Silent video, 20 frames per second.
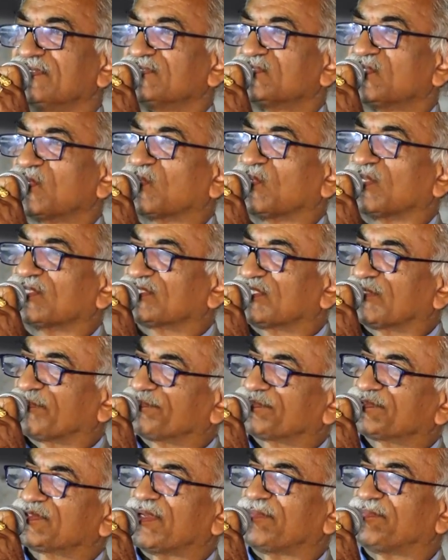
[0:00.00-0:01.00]
సో కొత్త
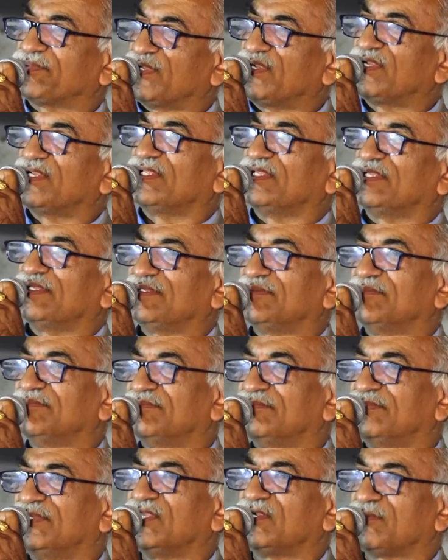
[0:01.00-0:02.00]
సభ్యుల్ని
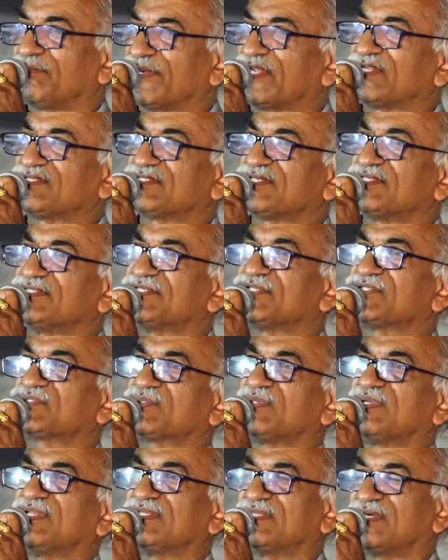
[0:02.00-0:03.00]
మీరు పరిచయం
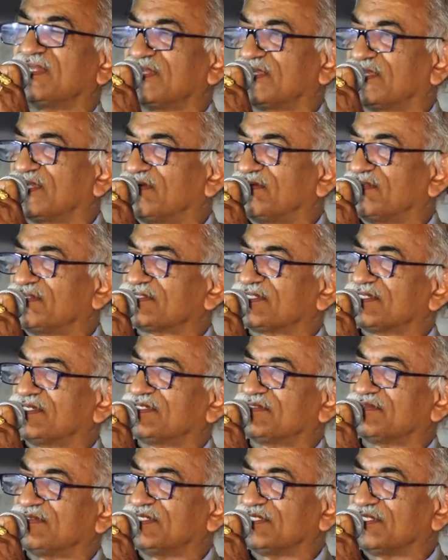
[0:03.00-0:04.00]
చేసుకునేదానికి
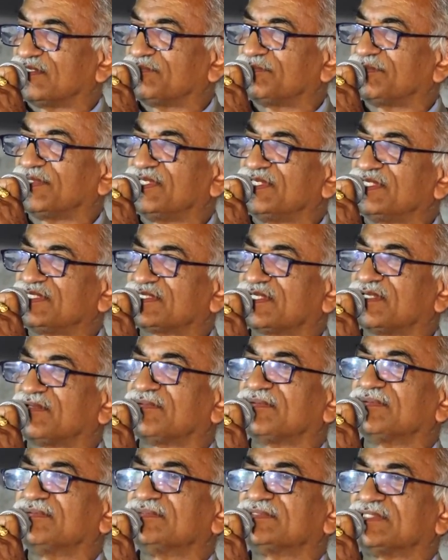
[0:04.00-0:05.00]
కావలసినటువంటి
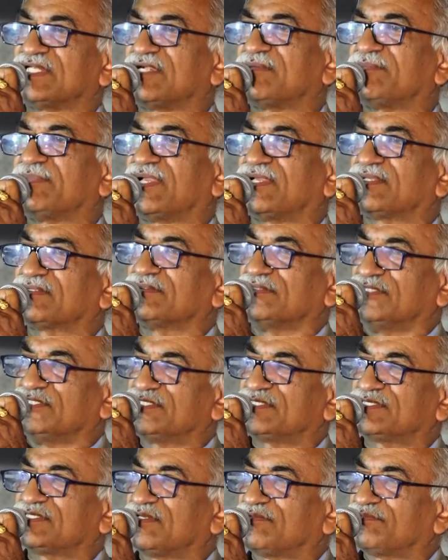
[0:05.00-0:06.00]
ఇనిషియల్ సెట్ బ్యాక్
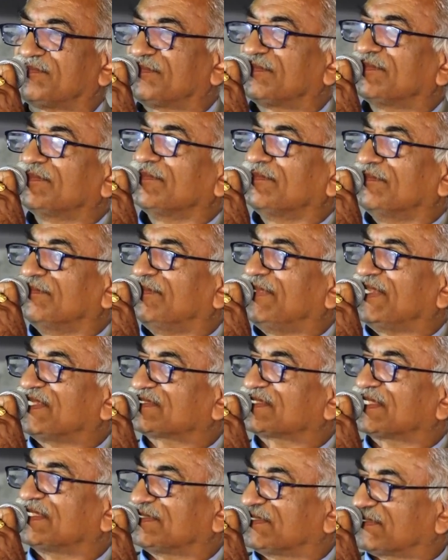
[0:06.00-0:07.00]
ఇనిషియల్
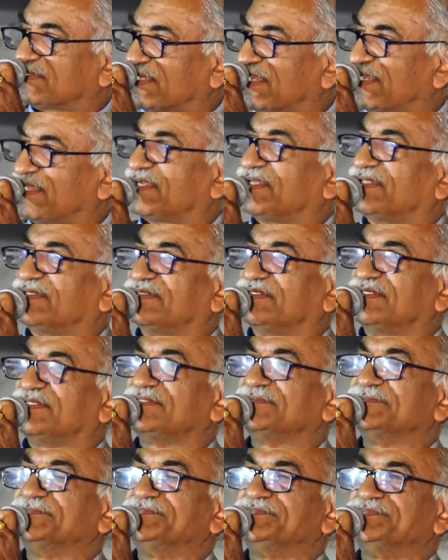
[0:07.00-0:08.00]
బేస్ అయితే తయారైంది
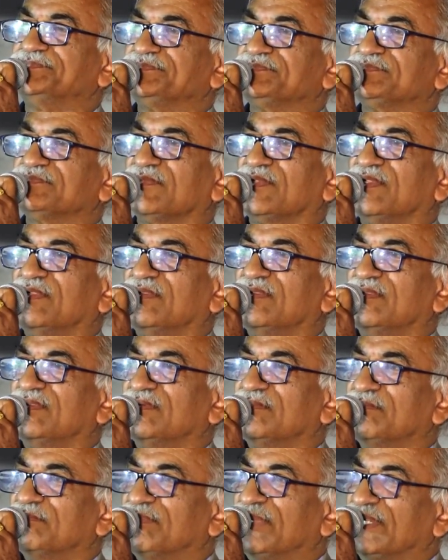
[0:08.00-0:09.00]

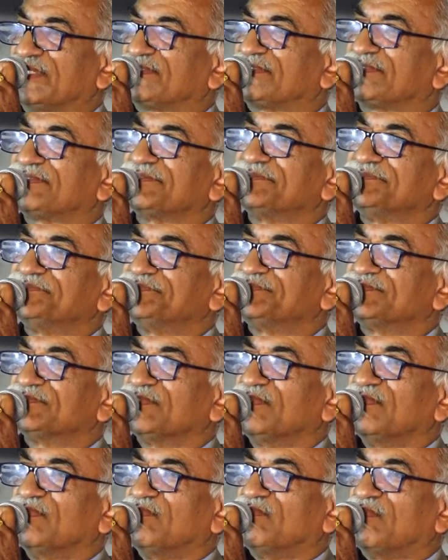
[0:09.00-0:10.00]
బట్
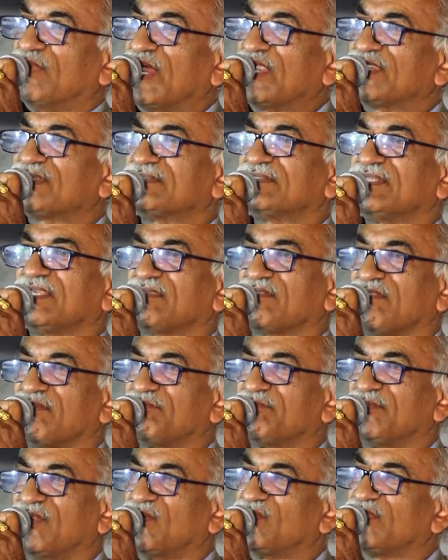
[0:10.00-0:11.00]
వాట్ ది
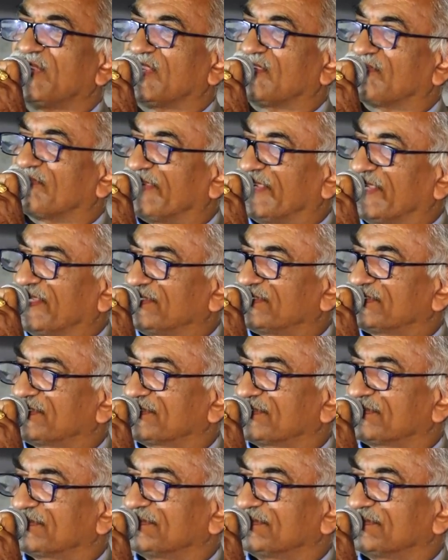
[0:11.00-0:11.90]
క్లబ్ నౌ రిక్వైర్స్